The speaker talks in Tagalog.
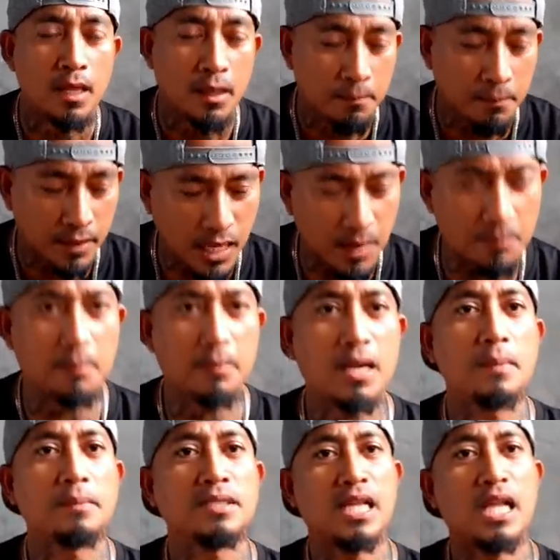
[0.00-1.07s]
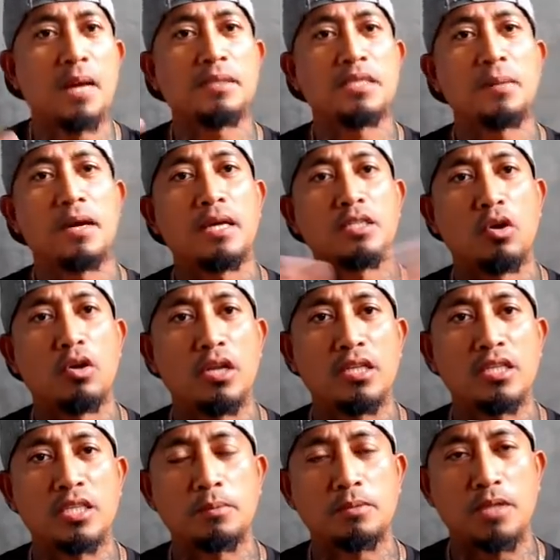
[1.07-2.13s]
Maraming maraming salamat sa mga solid
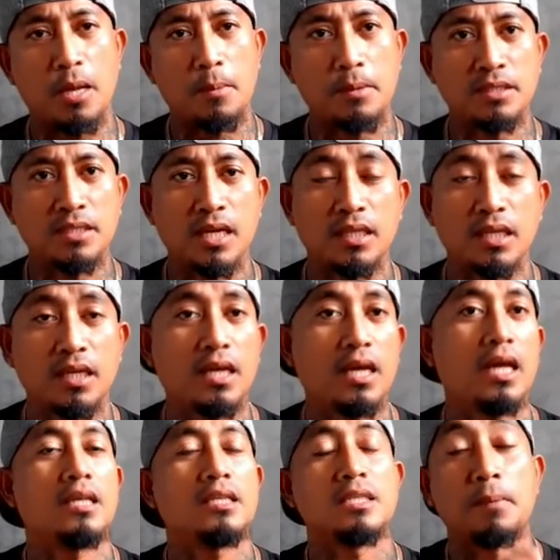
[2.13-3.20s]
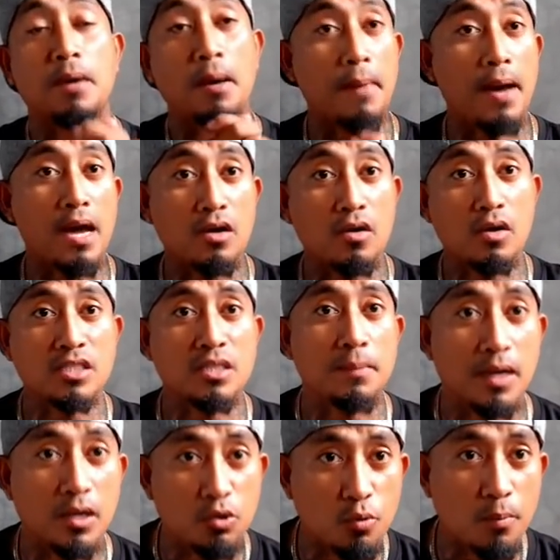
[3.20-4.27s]
na subscribers natin yan, sa mga bago at sa
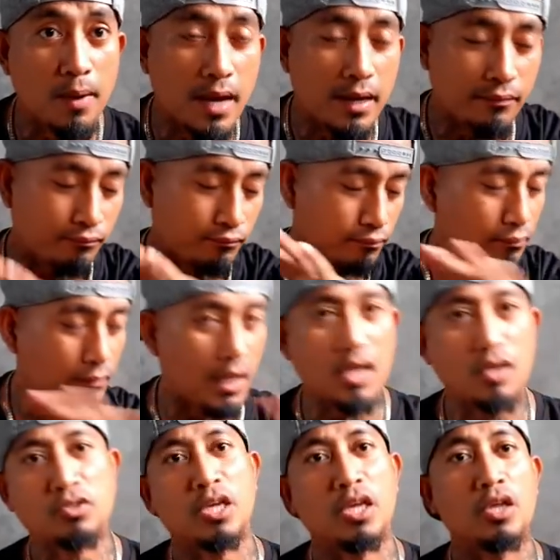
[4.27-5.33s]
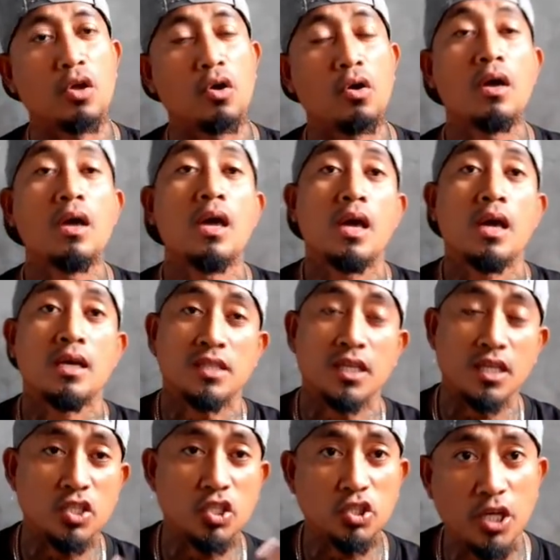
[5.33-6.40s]
mga luma. Thank you sa inyo. Sa
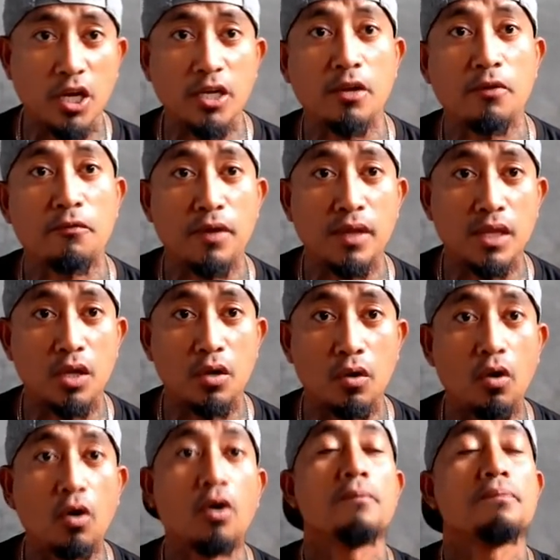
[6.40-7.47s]
nagsishare ng video ko,